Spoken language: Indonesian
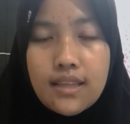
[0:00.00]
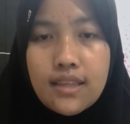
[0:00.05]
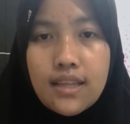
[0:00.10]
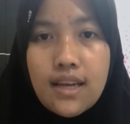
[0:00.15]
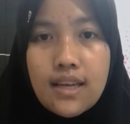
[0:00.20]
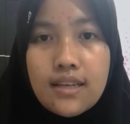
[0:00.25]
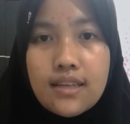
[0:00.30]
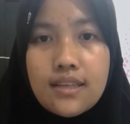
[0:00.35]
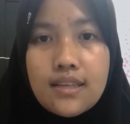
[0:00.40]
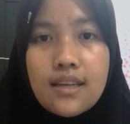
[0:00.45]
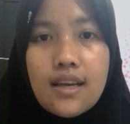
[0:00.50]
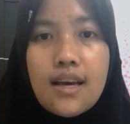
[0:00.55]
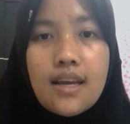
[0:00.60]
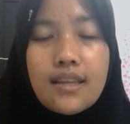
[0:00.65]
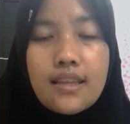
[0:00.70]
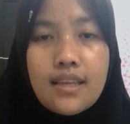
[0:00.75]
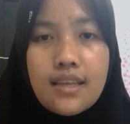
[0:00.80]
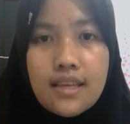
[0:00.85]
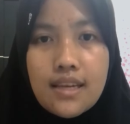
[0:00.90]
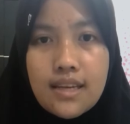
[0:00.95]
dan
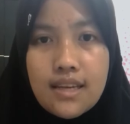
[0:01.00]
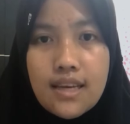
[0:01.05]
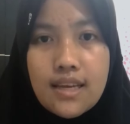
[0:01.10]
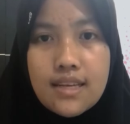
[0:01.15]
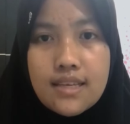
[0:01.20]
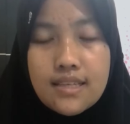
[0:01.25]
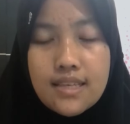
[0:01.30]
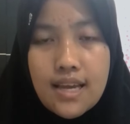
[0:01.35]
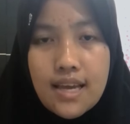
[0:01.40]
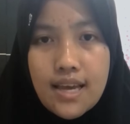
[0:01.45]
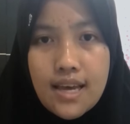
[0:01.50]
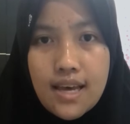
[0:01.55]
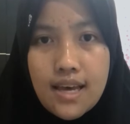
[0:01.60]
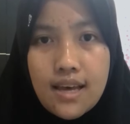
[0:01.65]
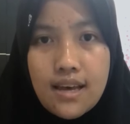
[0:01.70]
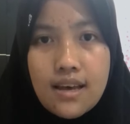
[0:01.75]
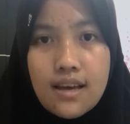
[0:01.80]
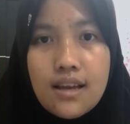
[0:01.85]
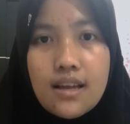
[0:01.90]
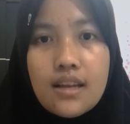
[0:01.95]
artinya dari saya,
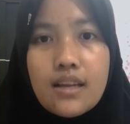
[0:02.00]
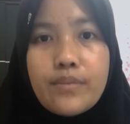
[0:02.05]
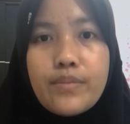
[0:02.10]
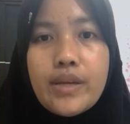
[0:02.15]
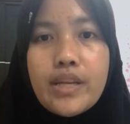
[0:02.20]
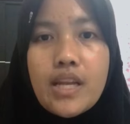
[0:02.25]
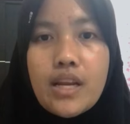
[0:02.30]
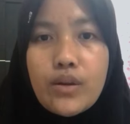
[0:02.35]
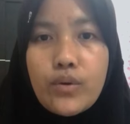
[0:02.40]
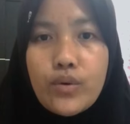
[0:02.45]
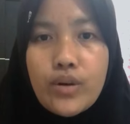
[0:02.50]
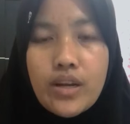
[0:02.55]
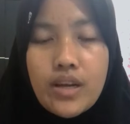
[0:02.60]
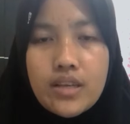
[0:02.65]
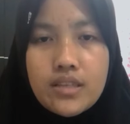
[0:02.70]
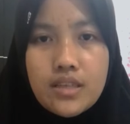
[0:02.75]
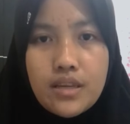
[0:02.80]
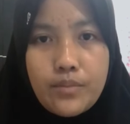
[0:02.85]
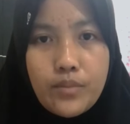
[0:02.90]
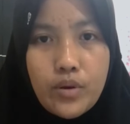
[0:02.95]
lebih dan kurang ya
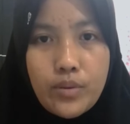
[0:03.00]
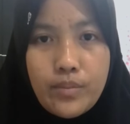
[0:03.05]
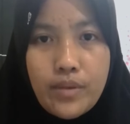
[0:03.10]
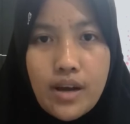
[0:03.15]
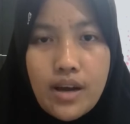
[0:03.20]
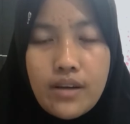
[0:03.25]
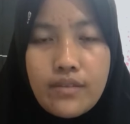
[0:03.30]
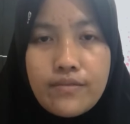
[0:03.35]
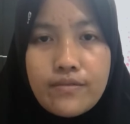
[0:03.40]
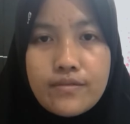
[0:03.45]
saya mohon maaf.